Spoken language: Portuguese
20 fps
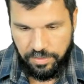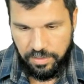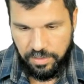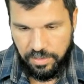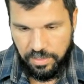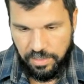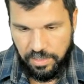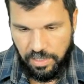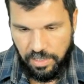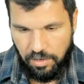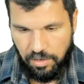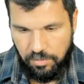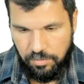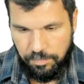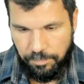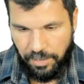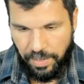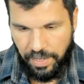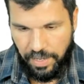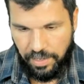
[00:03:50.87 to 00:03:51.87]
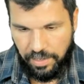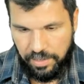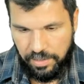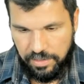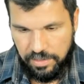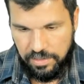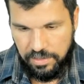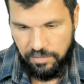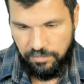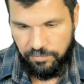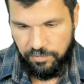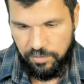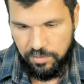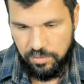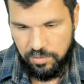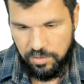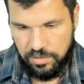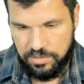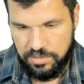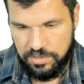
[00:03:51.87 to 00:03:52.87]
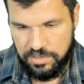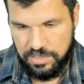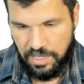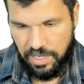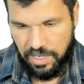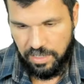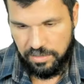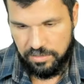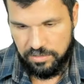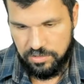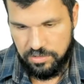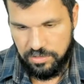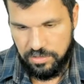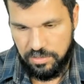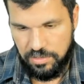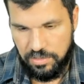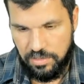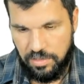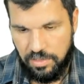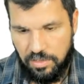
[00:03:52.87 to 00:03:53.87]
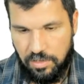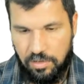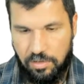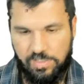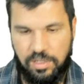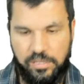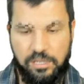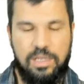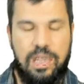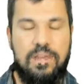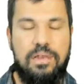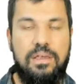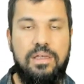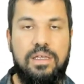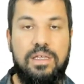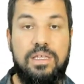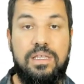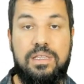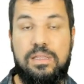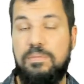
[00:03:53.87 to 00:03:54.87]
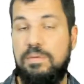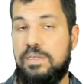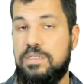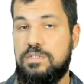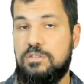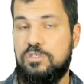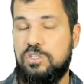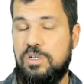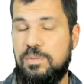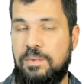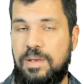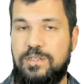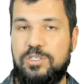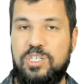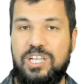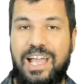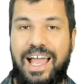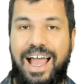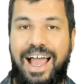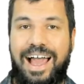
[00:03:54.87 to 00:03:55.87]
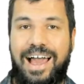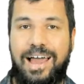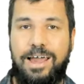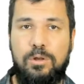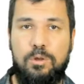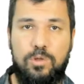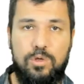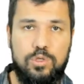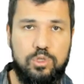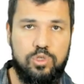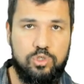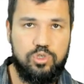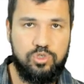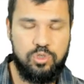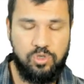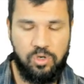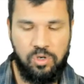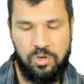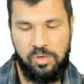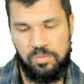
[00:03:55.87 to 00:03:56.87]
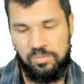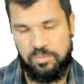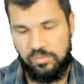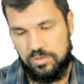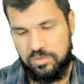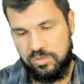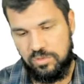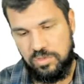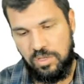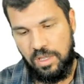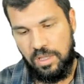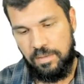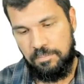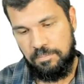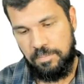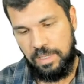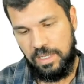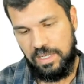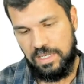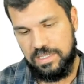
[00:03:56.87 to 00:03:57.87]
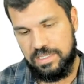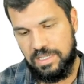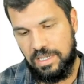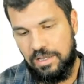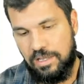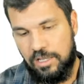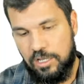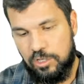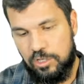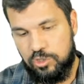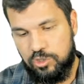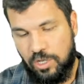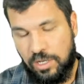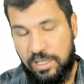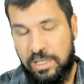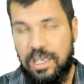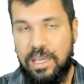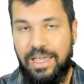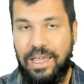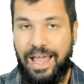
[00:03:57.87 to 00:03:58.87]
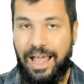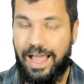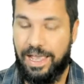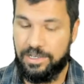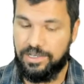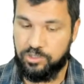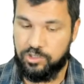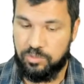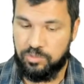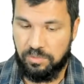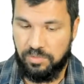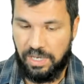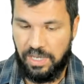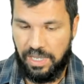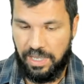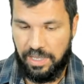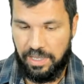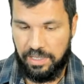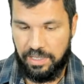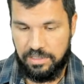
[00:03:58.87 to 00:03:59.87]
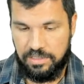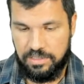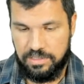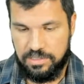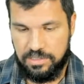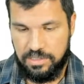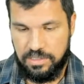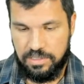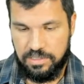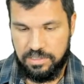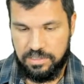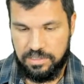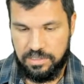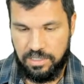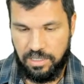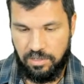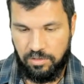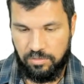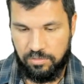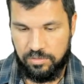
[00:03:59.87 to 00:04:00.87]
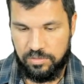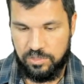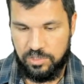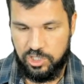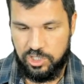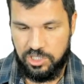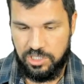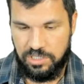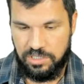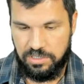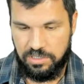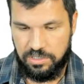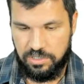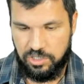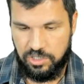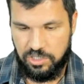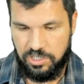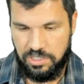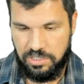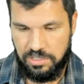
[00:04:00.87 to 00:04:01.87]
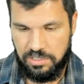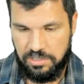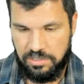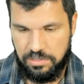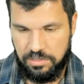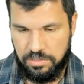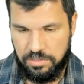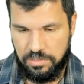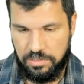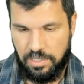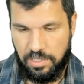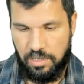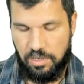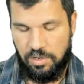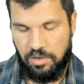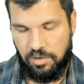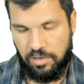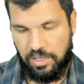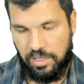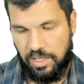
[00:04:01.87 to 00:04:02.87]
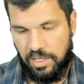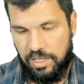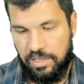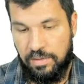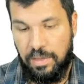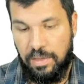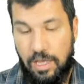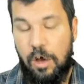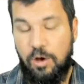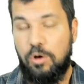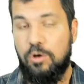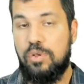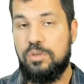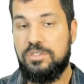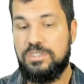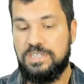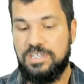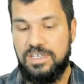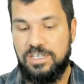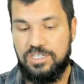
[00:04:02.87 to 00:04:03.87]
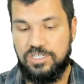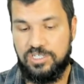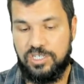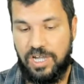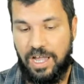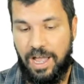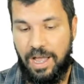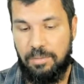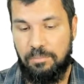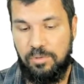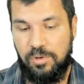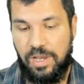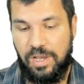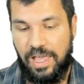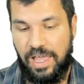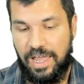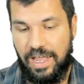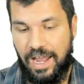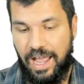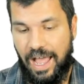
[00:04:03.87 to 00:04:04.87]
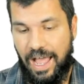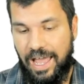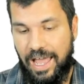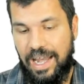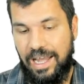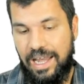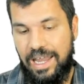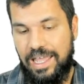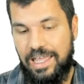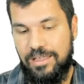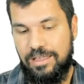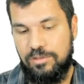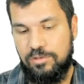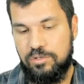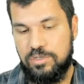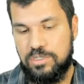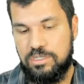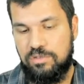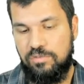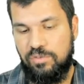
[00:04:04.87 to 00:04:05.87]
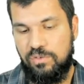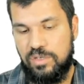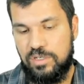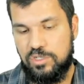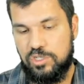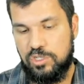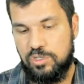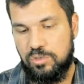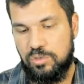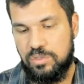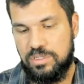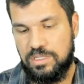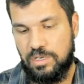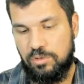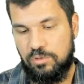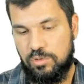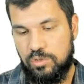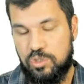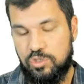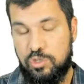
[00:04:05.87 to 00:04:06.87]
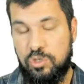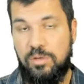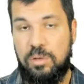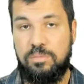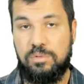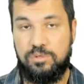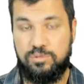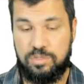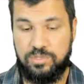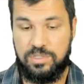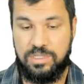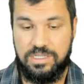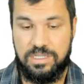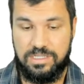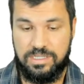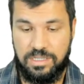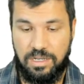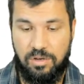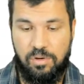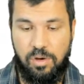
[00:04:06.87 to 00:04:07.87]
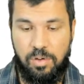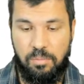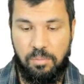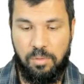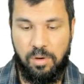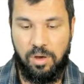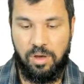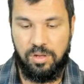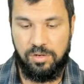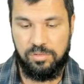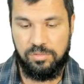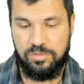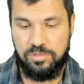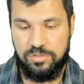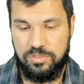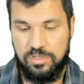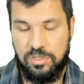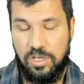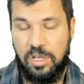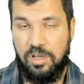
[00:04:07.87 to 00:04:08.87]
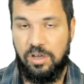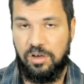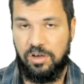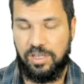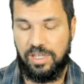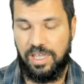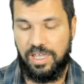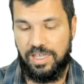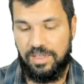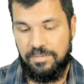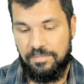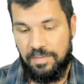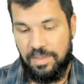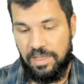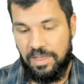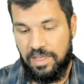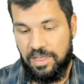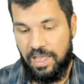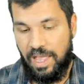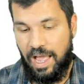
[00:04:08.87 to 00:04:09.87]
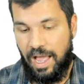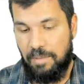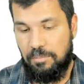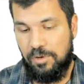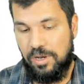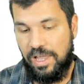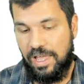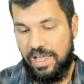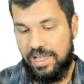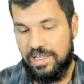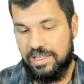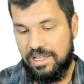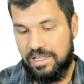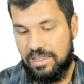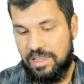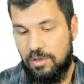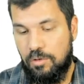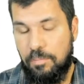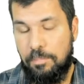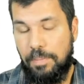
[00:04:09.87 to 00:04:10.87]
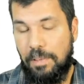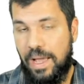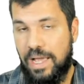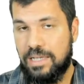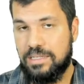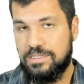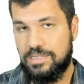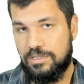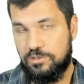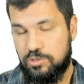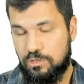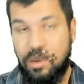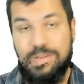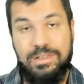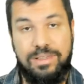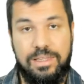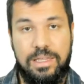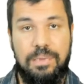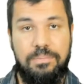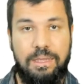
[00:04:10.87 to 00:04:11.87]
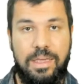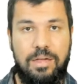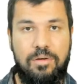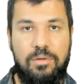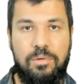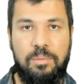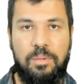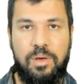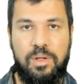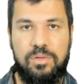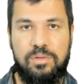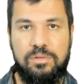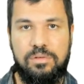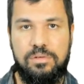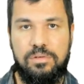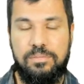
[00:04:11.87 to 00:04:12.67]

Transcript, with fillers: que é o par que define o nosso sexo, ok? Que também são chamados de alossomos, beleza? Só que as mulheres são XX, ok? Ou seja, a mulher, além dos 22 autossômicos que são homólogos, ok? A mulher ainda tem um par sexual que também é homólogo.